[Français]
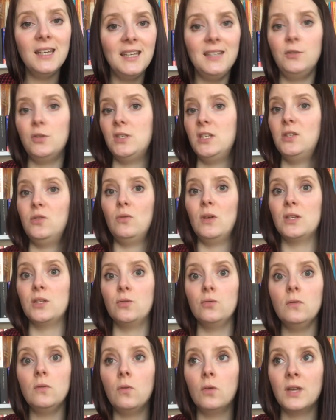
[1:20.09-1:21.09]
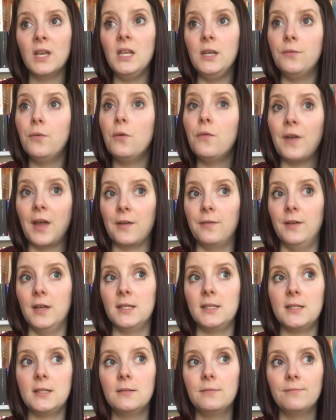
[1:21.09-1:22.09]
et de situations auxquelles il faut faire
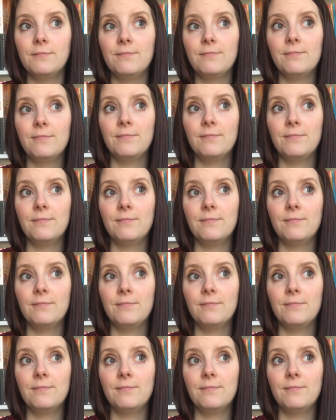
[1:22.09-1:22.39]
face.